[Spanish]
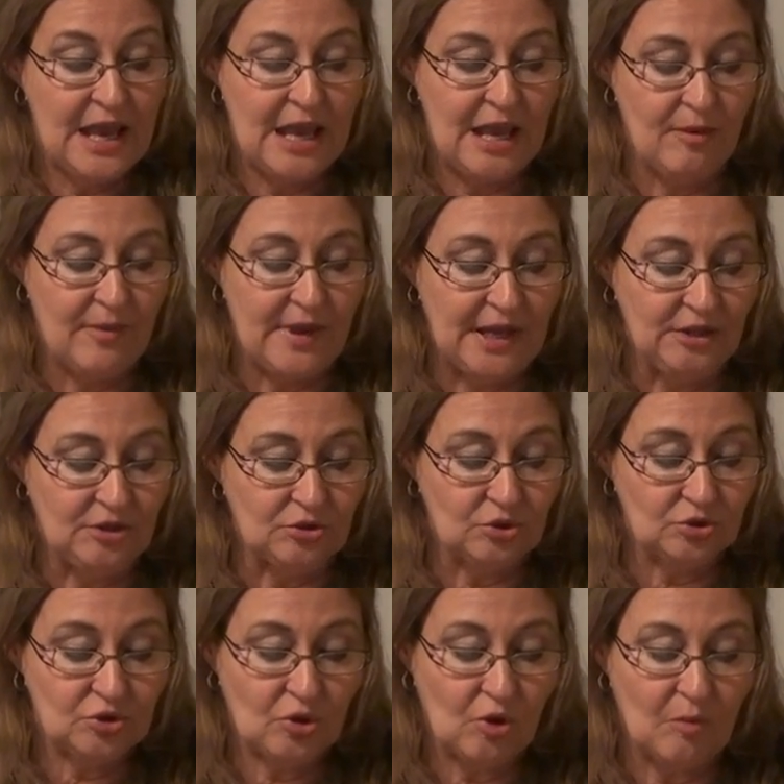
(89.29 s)

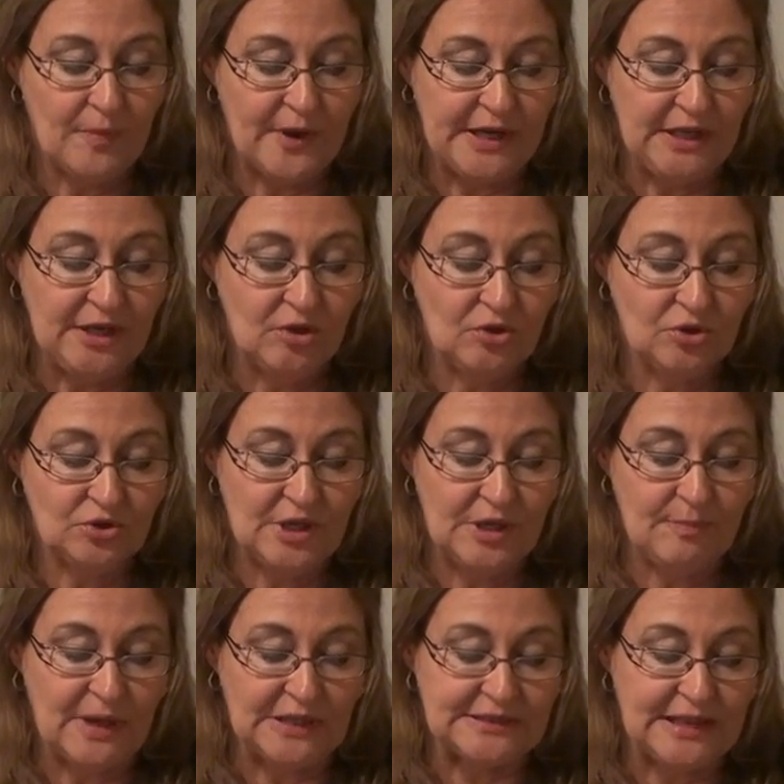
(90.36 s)
eventos o periodos
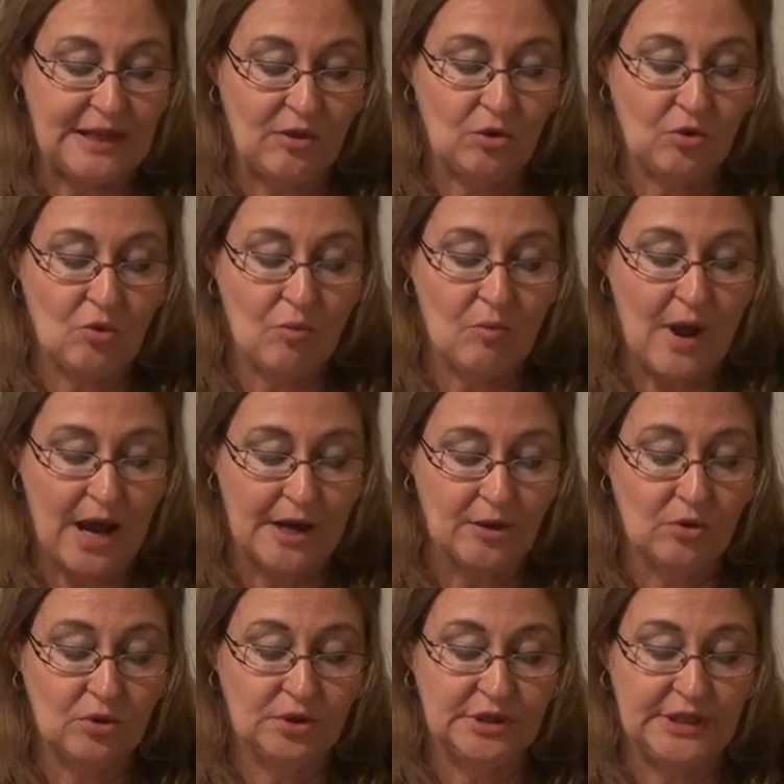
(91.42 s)
del pasado cubano